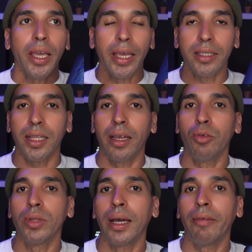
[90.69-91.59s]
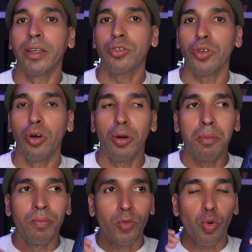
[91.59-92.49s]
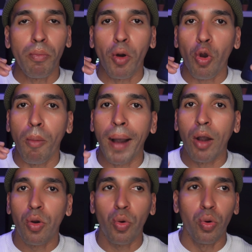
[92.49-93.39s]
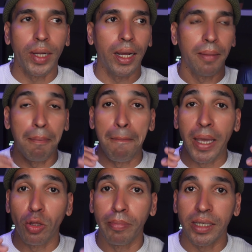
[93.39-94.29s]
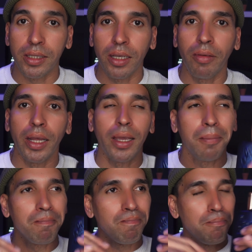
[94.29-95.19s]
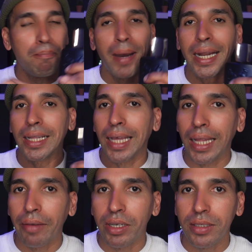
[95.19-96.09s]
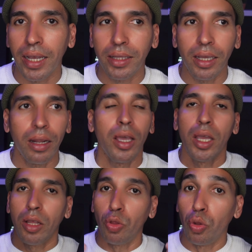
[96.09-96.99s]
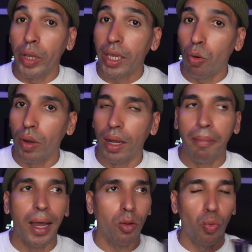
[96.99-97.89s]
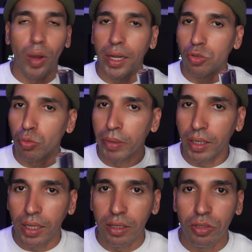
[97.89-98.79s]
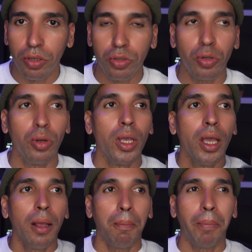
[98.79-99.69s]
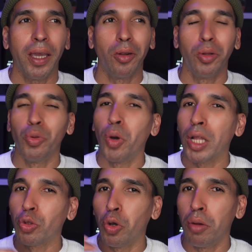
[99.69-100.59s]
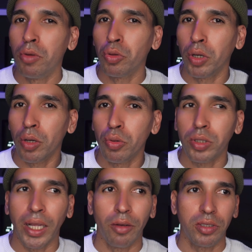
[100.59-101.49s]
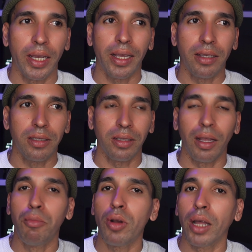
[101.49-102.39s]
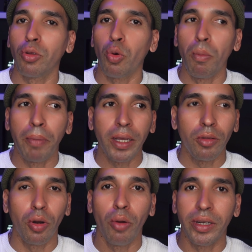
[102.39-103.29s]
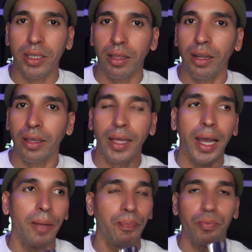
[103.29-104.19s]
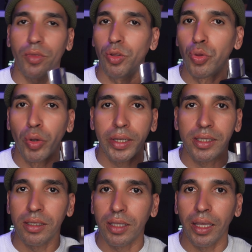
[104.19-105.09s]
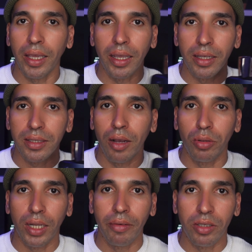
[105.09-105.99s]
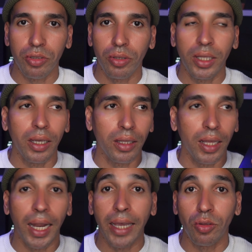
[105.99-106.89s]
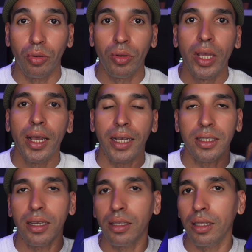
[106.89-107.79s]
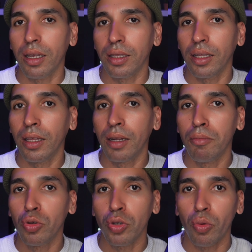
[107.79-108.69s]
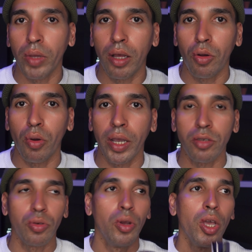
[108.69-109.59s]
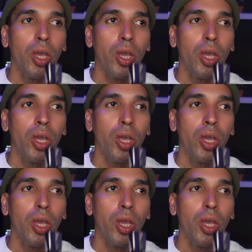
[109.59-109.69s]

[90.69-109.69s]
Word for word: Esta es una versión un poco más oscura, menos vestible, para nada versátil. No es que huela mal, huele súper delicioso, pero no a todo mundo le gusta. O sea que si están buscando cumplidos o versatilidad, no existe en esa otra versión de, de Lighton. Así que tienen que tener mucho cuidado con eso.